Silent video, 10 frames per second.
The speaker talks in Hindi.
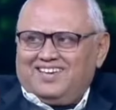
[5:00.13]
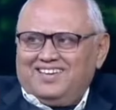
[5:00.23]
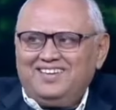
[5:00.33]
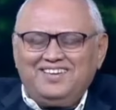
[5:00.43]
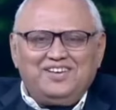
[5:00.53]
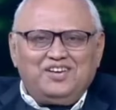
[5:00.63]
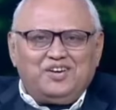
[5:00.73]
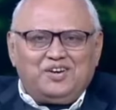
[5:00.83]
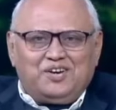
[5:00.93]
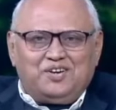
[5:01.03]

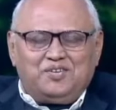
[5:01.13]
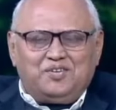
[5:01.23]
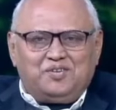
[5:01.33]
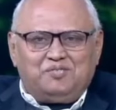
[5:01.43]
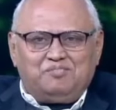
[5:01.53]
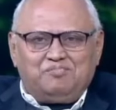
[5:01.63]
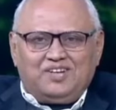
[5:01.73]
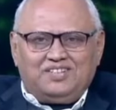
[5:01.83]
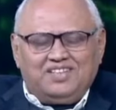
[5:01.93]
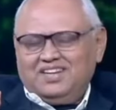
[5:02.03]

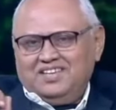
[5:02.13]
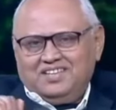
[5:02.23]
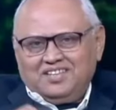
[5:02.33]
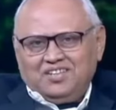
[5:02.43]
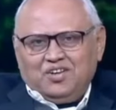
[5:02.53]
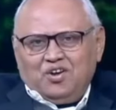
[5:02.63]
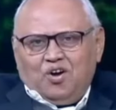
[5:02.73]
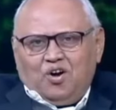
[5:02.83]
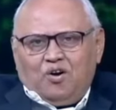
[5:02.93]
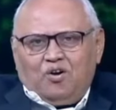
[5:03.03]
आए दिल्ली
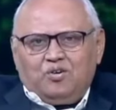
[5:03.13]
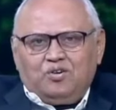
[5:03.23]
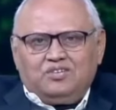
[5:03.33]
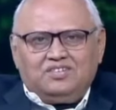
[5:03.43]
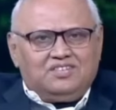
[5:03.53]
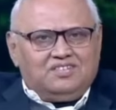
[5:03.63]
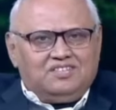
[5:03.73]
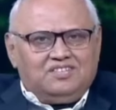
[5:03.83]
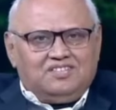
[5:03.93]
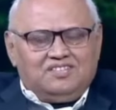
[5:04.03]
और
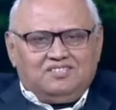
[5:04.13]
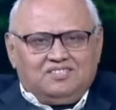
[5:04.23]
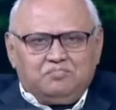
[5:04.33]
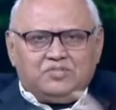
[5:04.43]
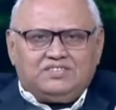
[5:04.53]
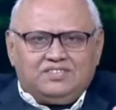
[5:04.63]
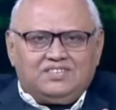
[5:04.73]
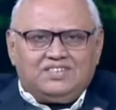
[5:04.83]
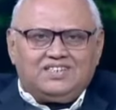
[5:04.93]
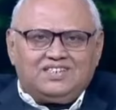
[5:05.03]
जब
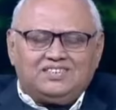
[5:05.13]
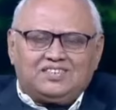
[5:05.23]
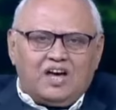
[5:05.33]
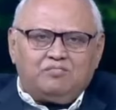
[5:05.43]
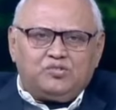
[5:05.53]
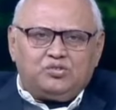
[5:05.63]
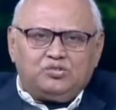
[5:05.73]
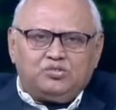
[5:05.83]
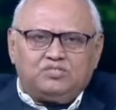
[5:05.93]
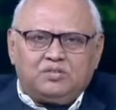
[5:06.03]
मस्जिद गिर गई शाम
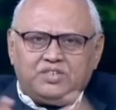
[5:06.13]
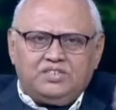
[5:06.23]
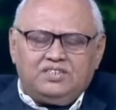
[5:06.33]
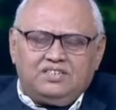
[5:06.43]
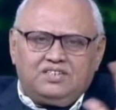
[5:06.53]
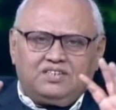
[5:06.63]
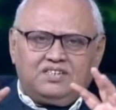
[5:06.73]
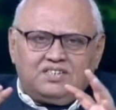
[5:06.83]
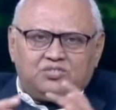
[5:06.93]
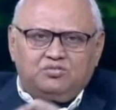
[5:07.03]
को तो सभी ने ये
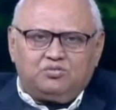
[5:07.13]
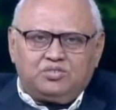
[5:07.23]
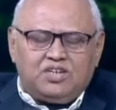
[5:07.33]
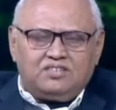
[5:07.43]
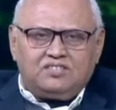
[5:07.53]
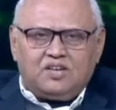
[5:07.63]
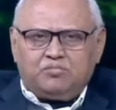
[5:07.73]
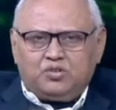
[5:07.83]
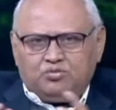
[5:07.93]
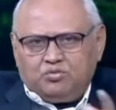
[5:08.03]
कहना शुरू किया कि
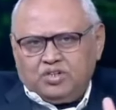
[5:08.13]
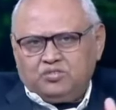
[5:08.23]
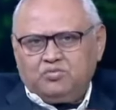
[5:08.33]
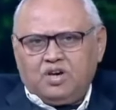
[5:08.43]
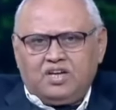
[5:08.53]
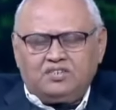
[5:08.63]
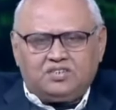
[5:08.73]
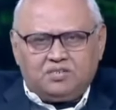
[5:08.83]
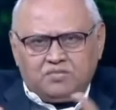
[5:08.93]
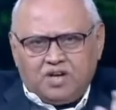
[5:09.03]
साहब बहुत दुखद हुआ
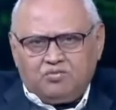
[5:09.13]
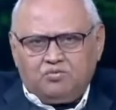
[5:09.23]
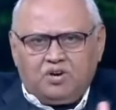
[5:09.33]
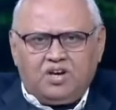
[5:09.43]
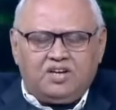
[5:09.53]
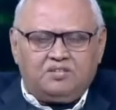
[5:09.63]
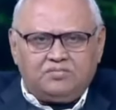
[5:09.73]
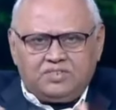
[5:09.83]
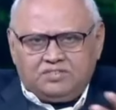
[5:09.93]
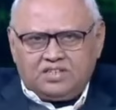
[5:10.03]
शर्मनाक हुआ
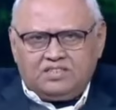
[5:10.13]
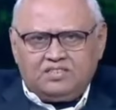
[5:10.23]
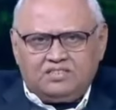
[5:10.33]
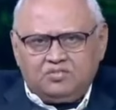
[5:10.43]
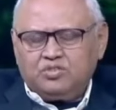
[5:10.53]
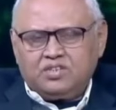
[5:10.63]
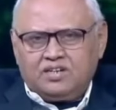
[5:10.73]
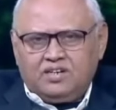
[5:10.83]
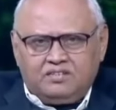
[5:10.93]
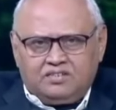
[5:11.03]
हम नहीं चाहते थे
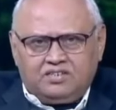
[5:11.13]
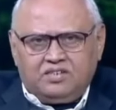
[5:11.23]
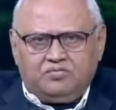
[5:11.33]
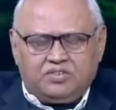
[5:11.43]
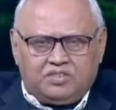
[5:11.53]
उनके रिटर्न